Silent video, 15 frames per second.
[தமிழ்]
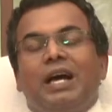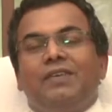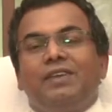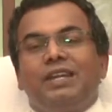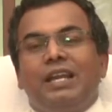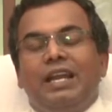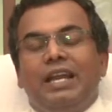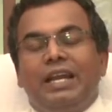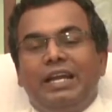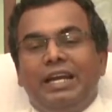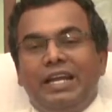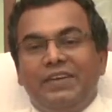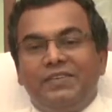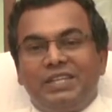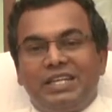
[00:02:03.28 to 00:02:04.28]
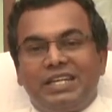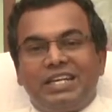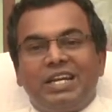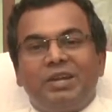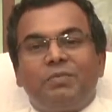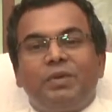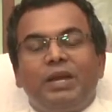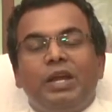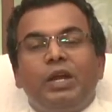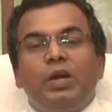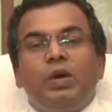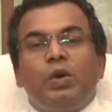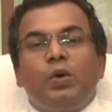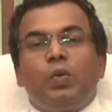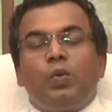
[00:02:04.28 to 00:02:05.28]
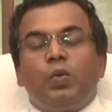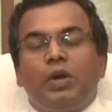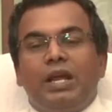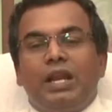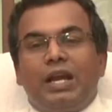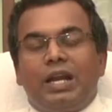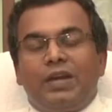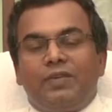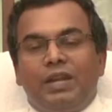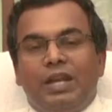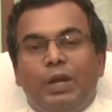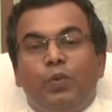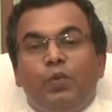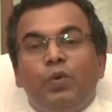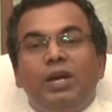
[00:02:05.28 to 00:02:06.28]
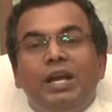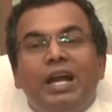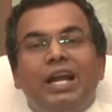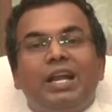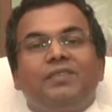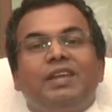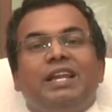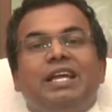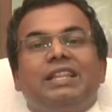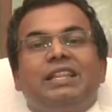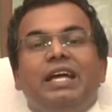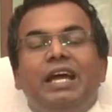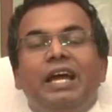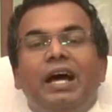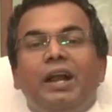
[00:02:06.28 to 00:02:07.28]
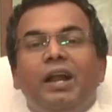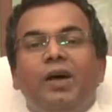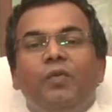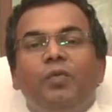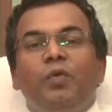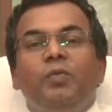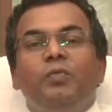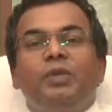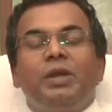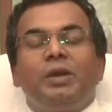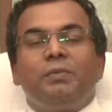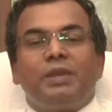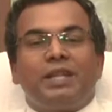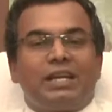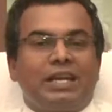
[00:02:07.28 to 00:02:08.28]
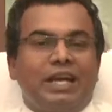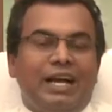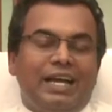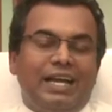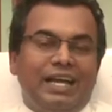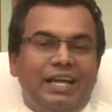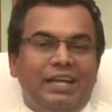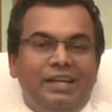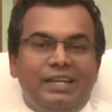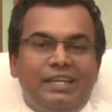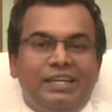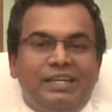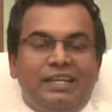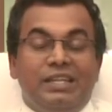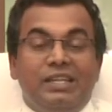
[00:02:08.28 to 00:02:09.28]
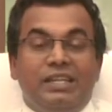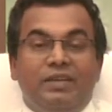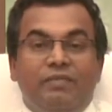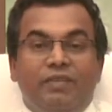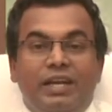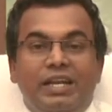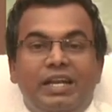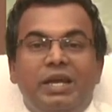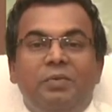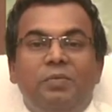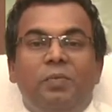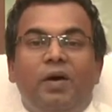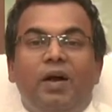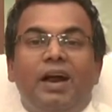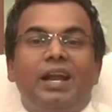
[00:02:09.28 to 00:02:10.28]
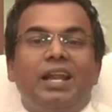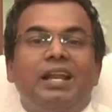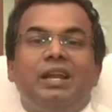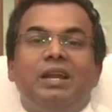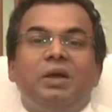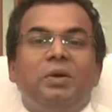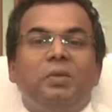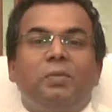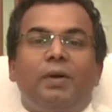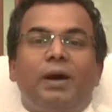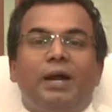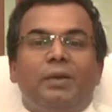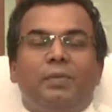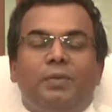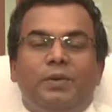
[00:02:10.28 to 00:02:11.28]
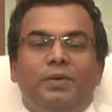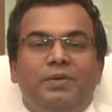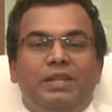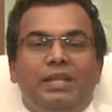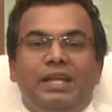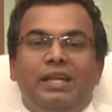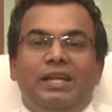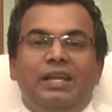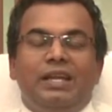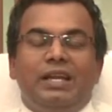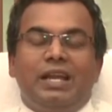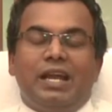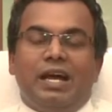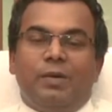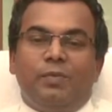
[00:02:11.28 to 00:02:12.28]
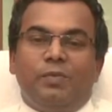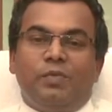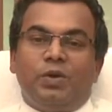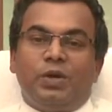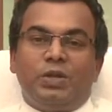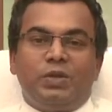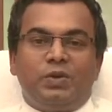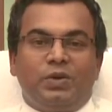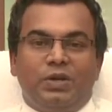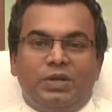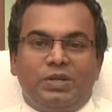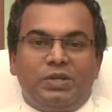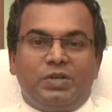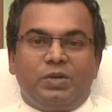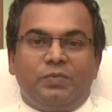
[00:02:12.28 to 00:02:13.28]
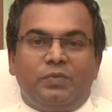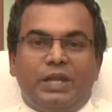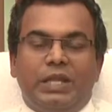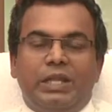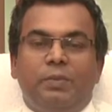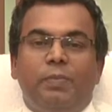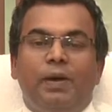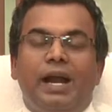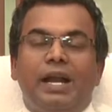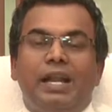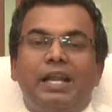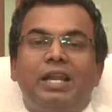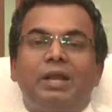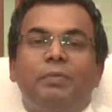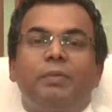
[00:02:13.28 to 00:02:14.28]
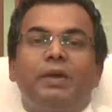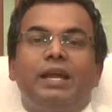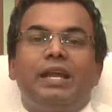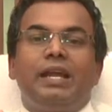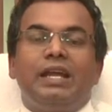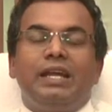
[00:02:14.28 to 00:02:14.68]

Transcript: அவரிலே இணைவதற்கு நம்மை உடல் அளவிலே உள்ள அளவிலே தயாராவோம் என்பதற்காக இந்த வருகை பாடல் பாடப்படுவதை நாம் உணர்ந்து கொள்கின்றோம் அந்த பாடல் நம்மை